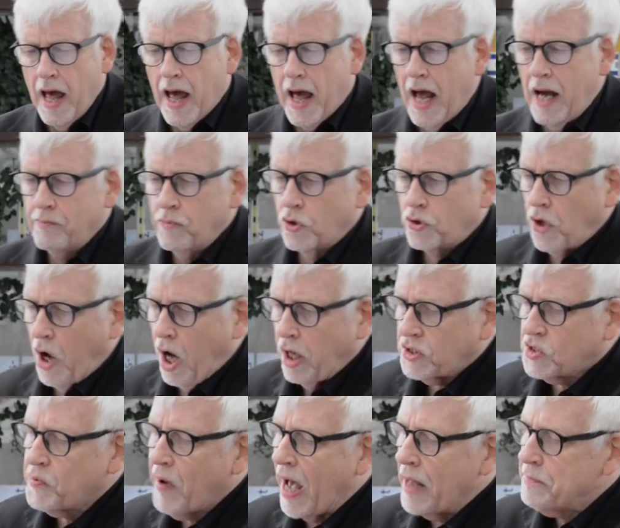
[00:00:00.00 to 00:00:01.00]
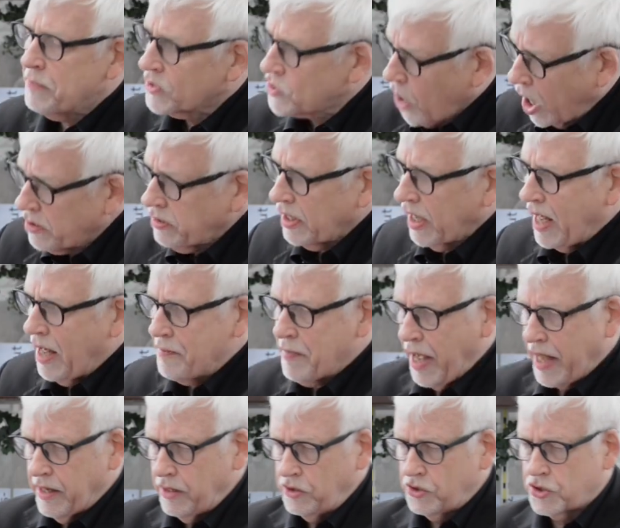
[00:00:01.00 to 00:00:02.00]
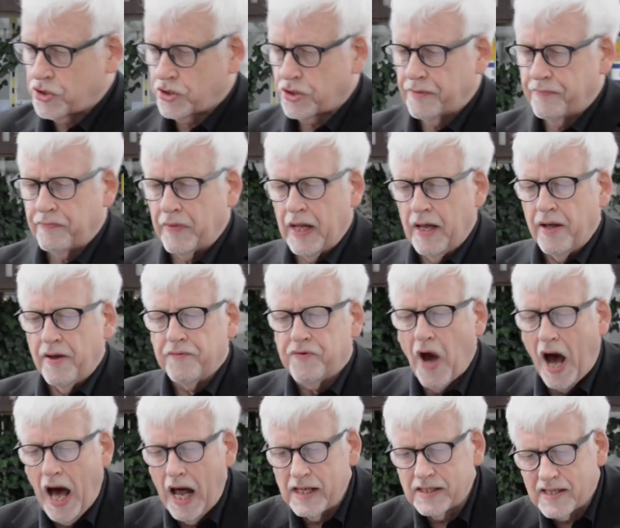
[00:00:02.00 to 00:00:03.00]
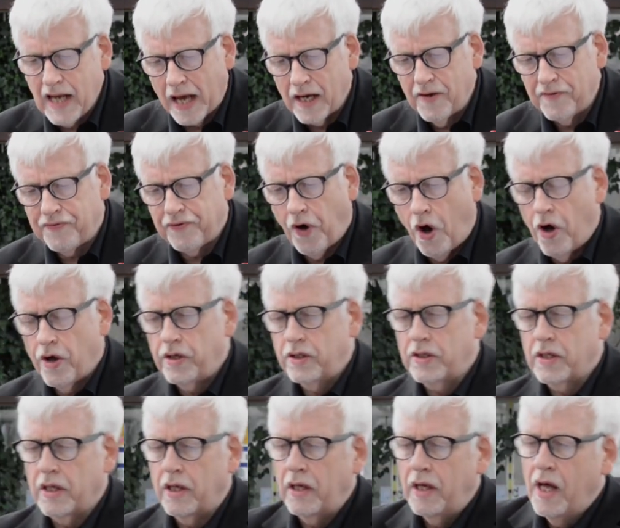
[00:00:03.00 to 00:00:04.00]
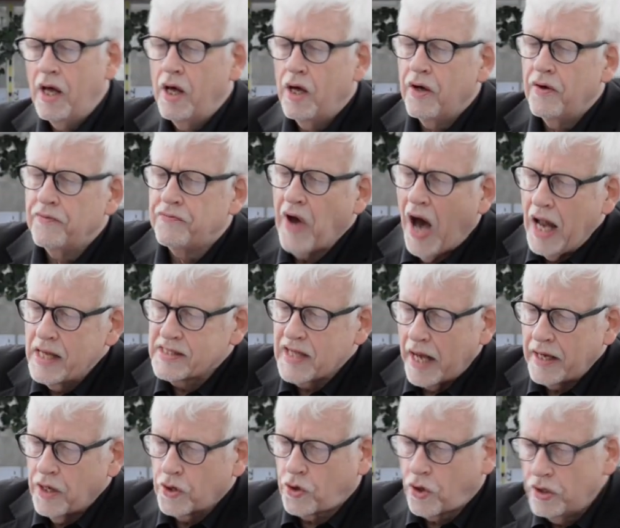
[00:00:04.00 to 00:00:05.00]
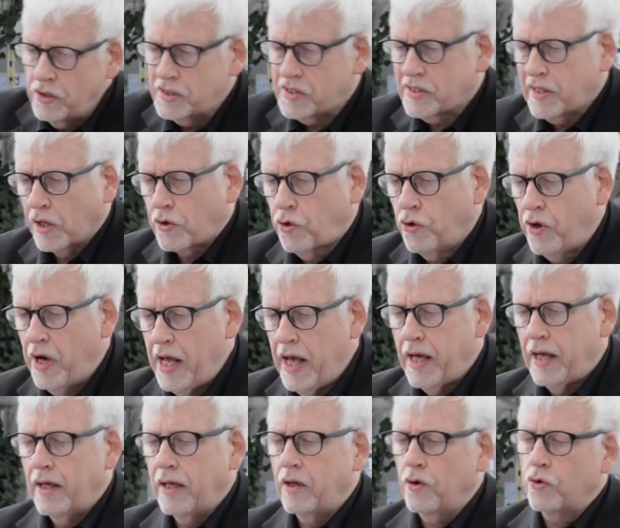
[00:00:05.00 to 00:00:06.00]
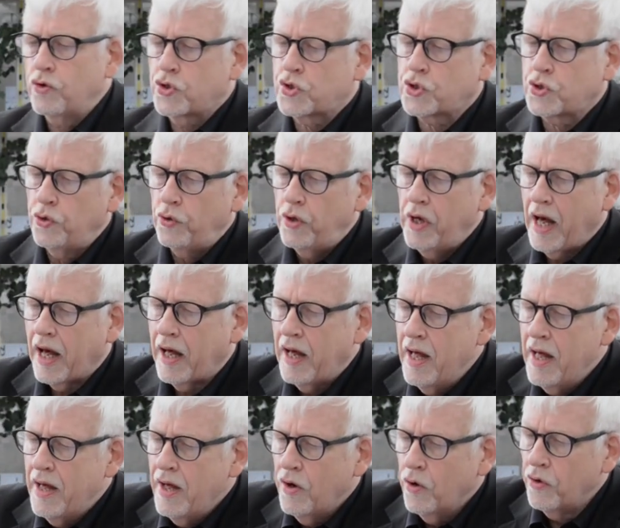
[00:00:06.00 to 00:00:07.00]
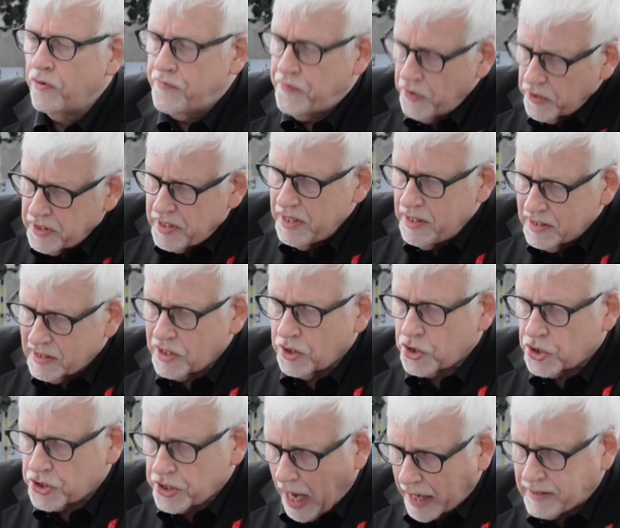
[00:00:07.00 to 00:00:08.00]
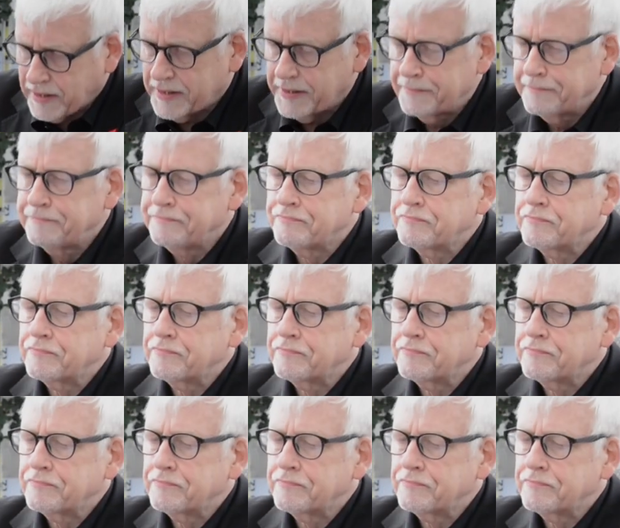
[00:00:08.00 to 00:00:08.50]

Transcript: Helmut Lorz war ein besonderer Mensch, für all seine Freunde, für all seine Künstlerkollegen und Schüler und für diese Stadt.